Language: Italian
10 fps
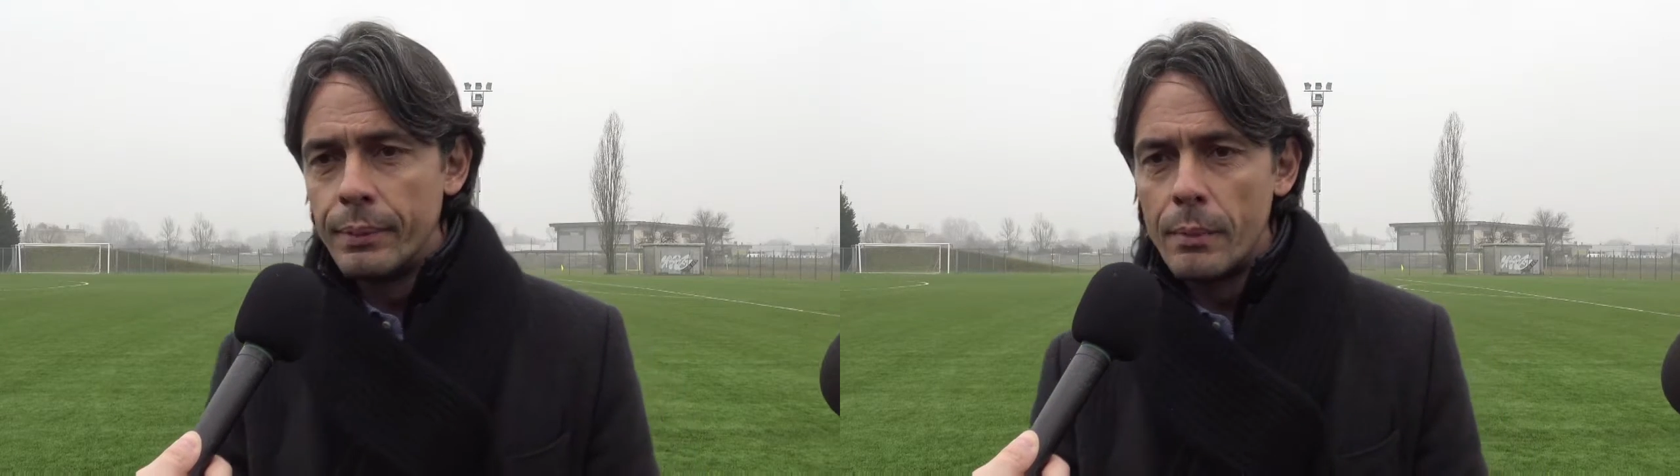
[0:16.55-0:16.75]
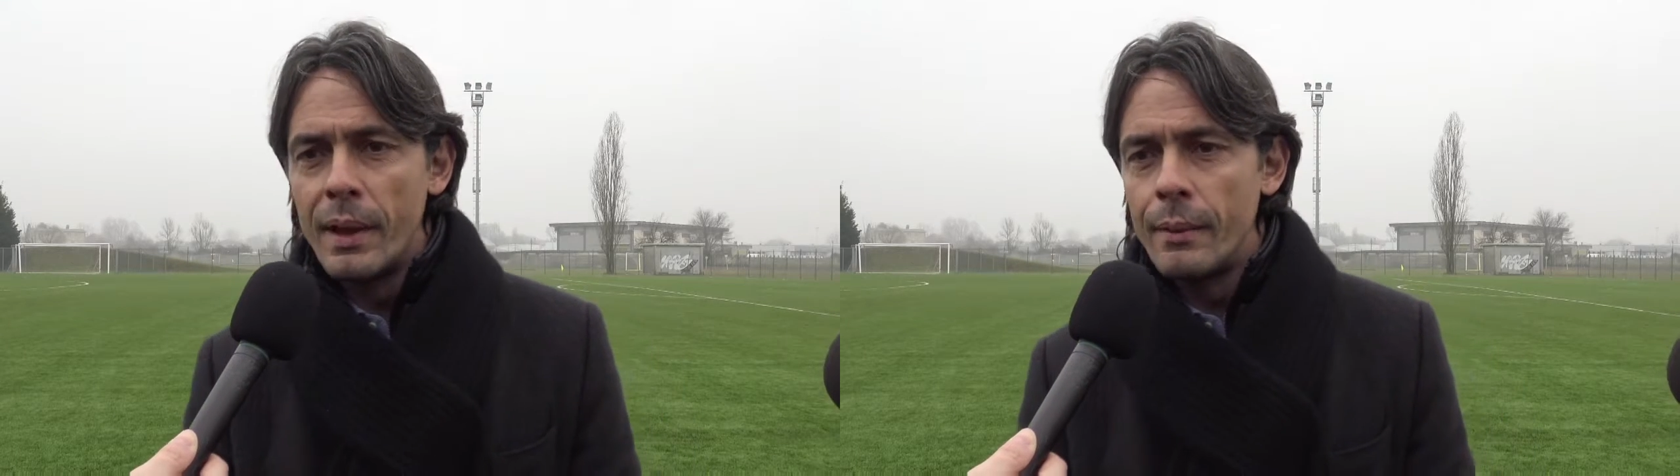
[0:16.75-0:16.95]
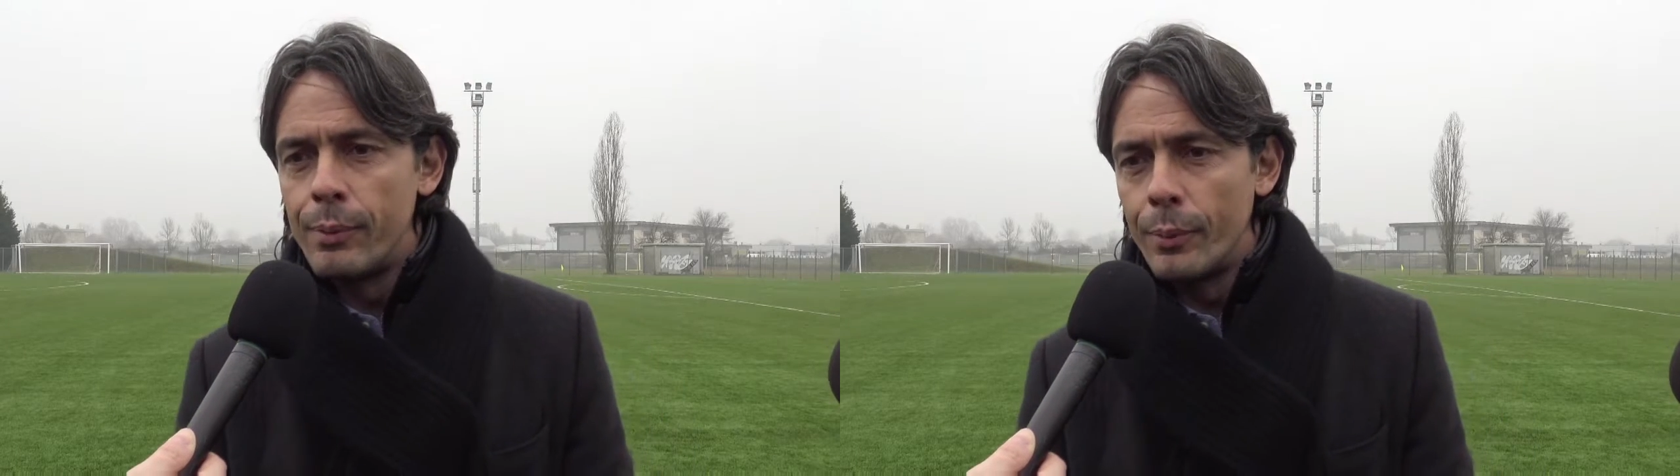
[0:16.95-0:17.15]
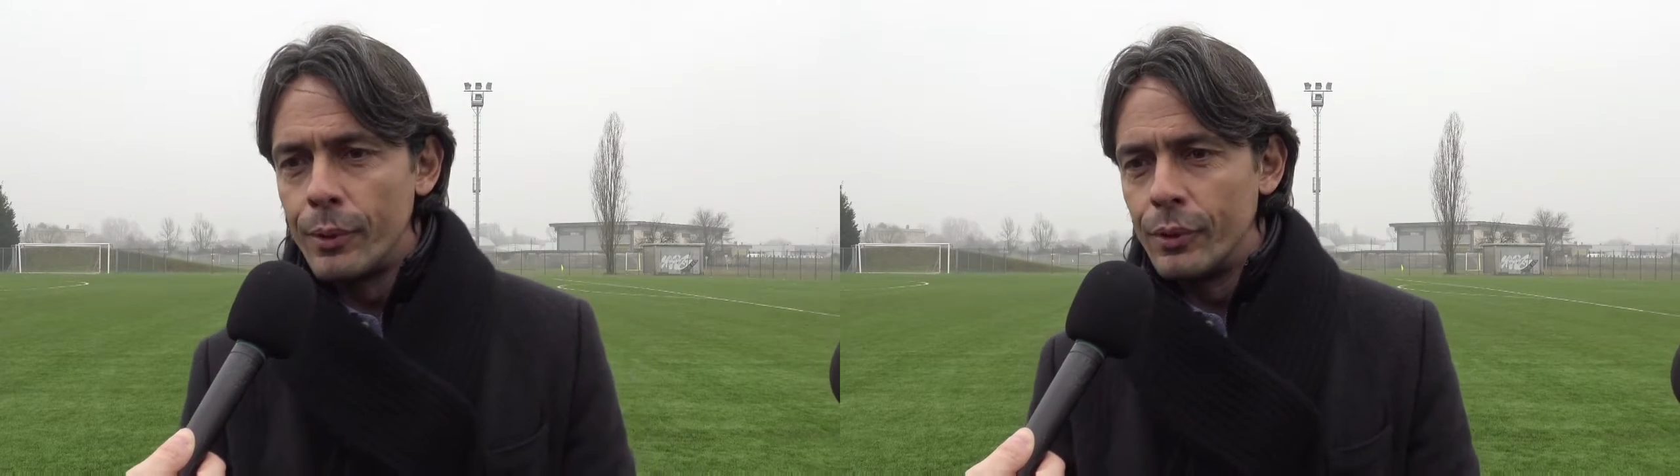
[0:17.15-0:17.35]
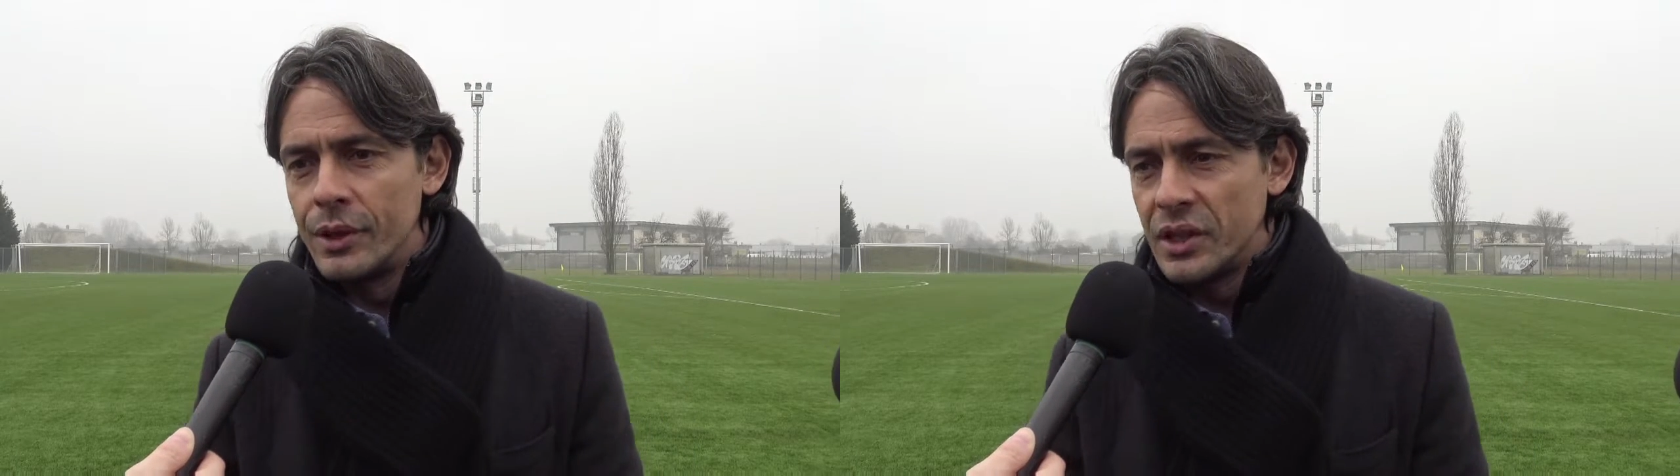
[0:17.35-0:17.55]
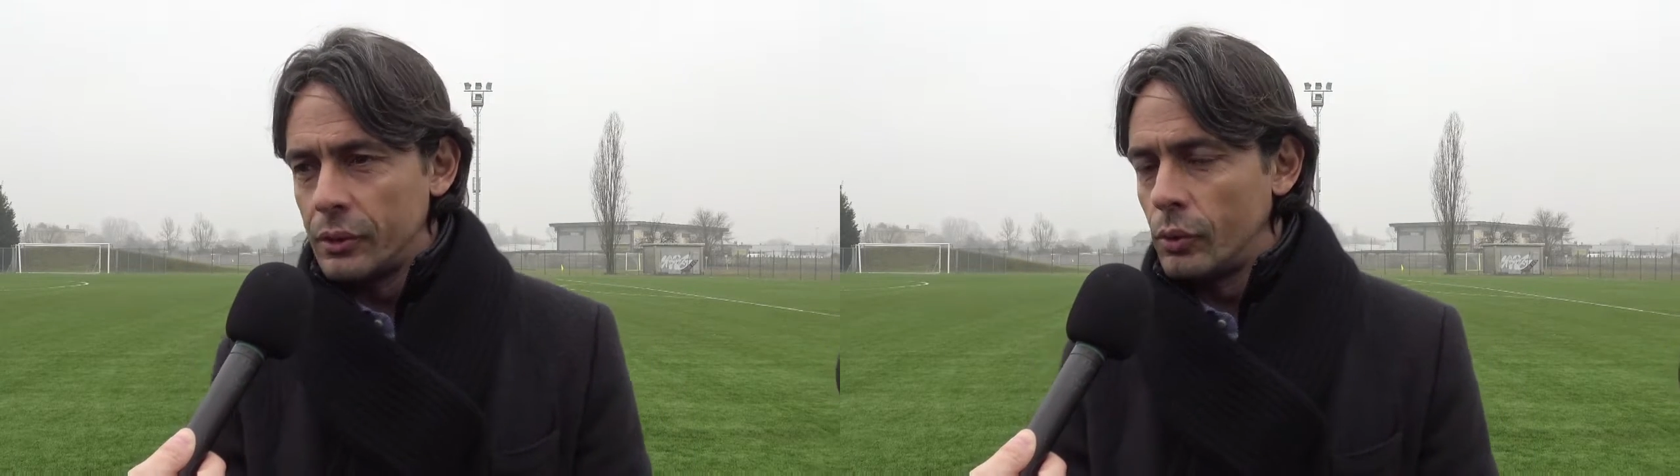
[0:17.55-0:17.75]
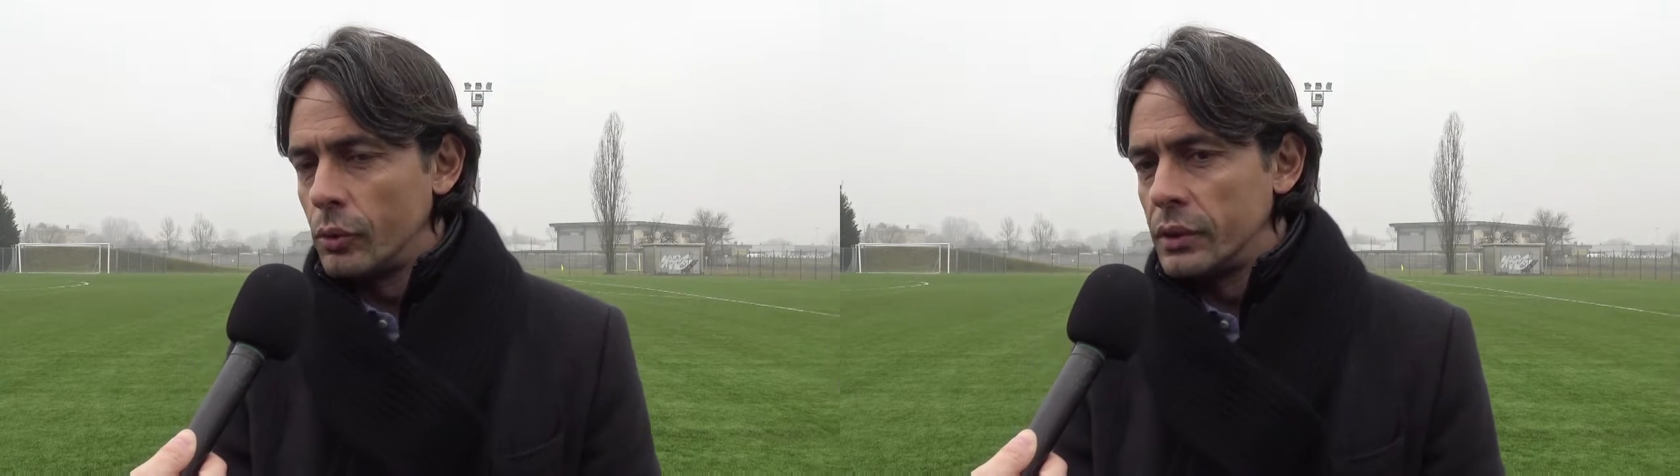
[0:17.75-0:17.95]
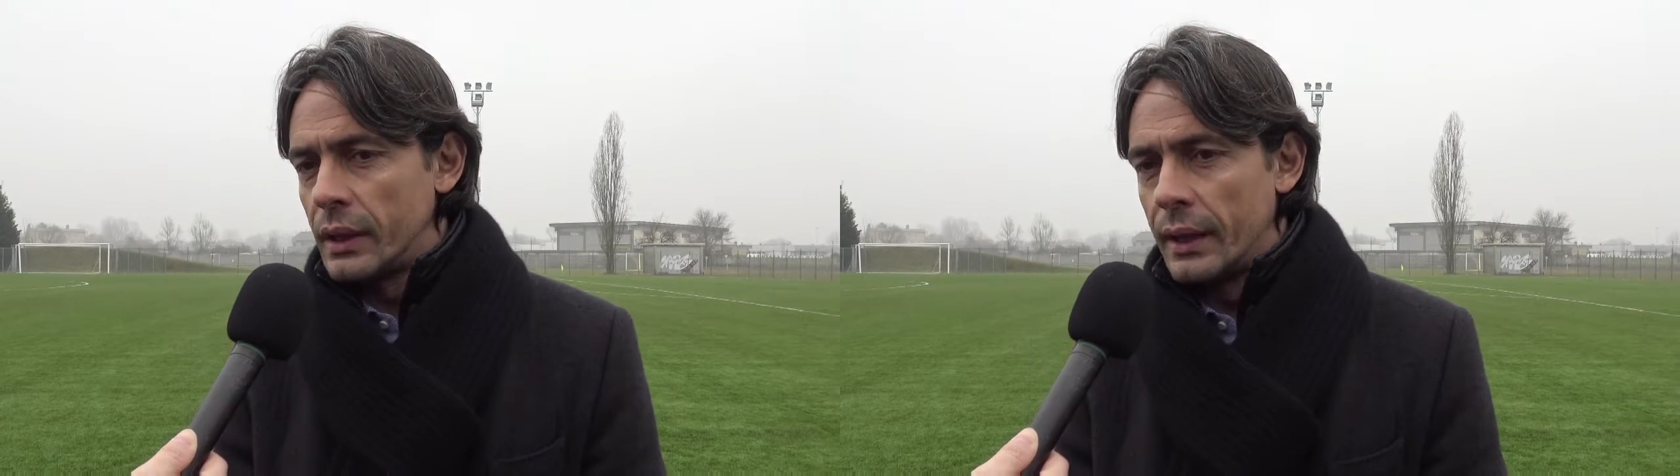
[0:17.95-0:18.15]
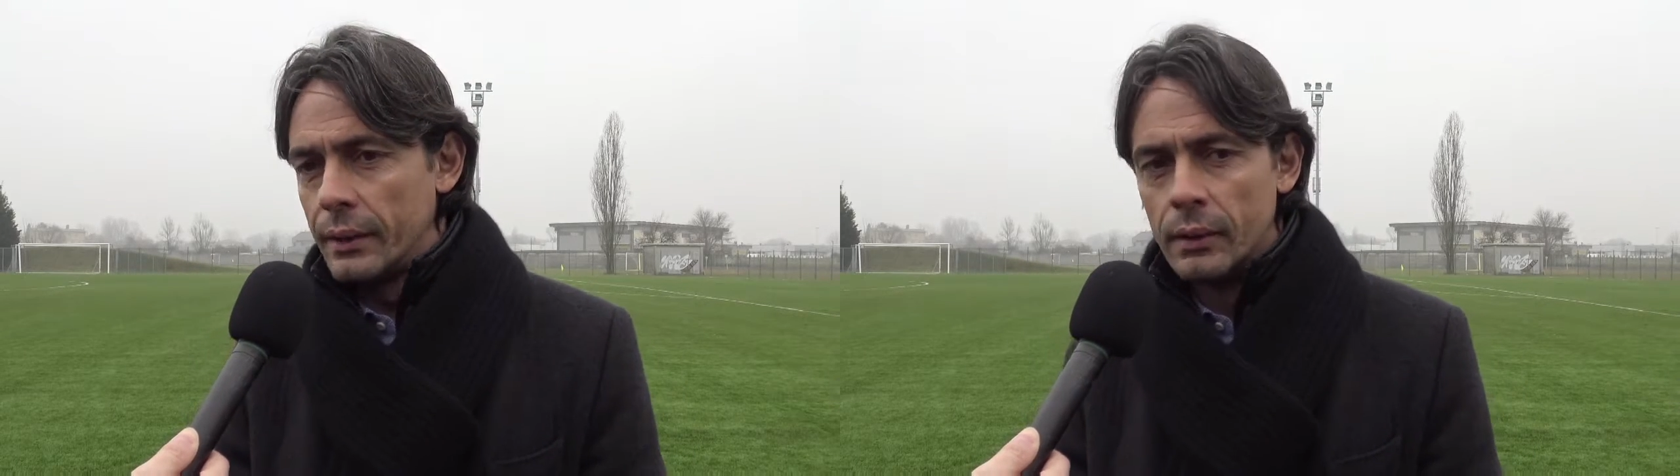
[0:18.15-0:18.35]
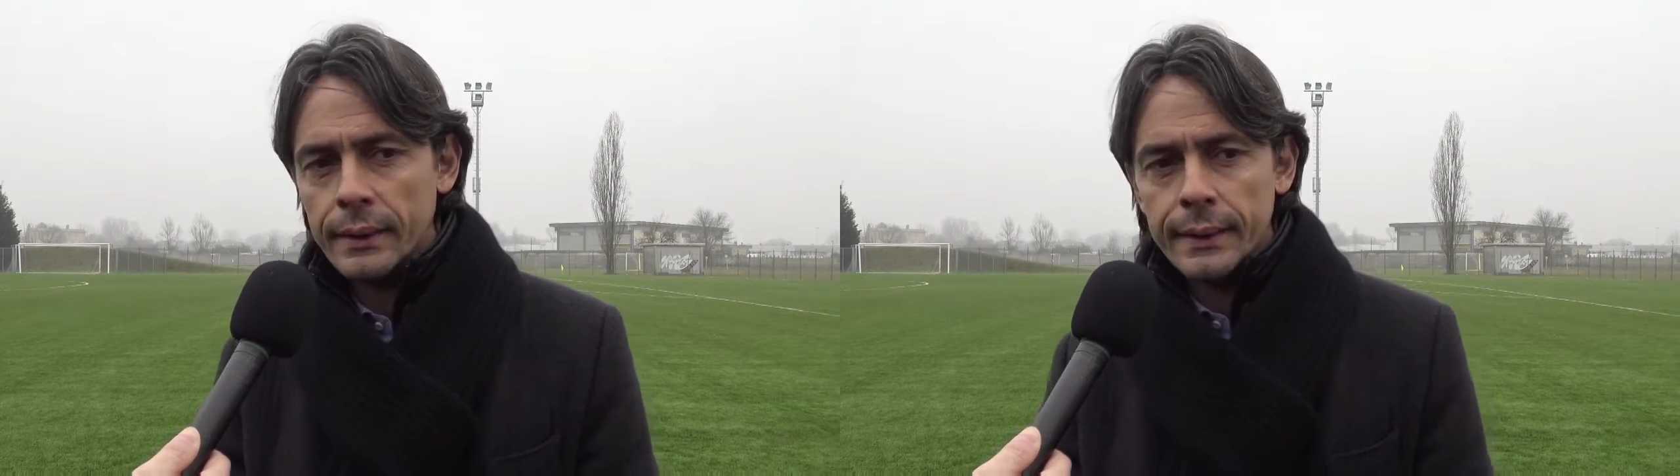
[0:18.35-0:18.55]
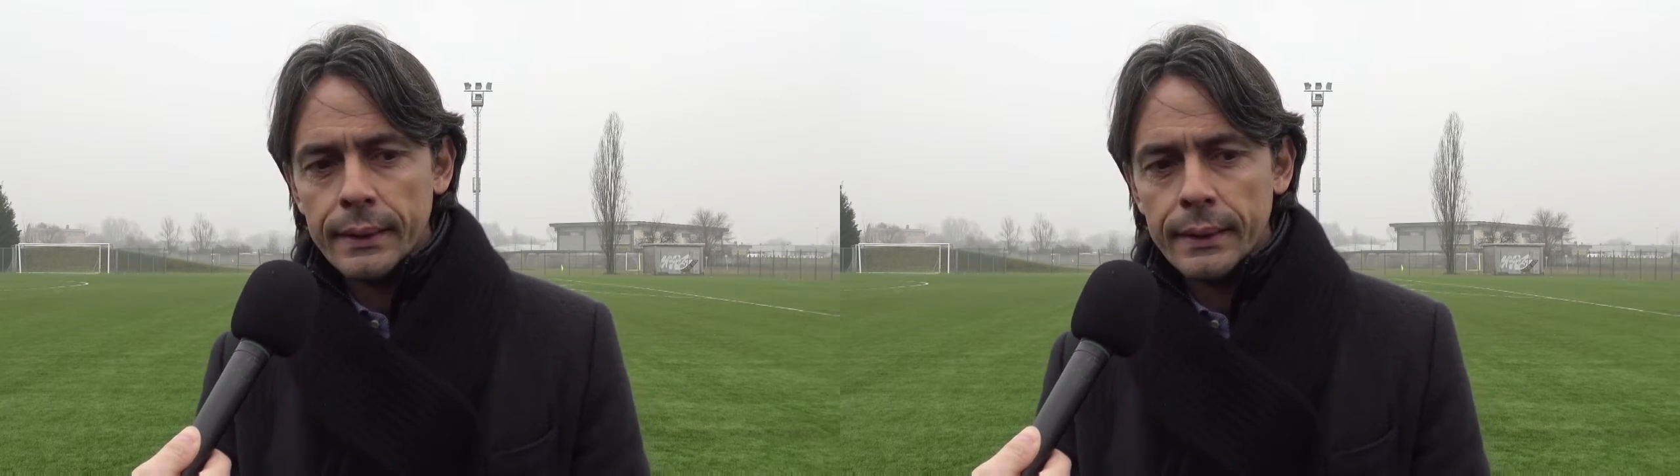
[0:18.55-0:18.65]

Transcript: per me è proprio l'esatto contrario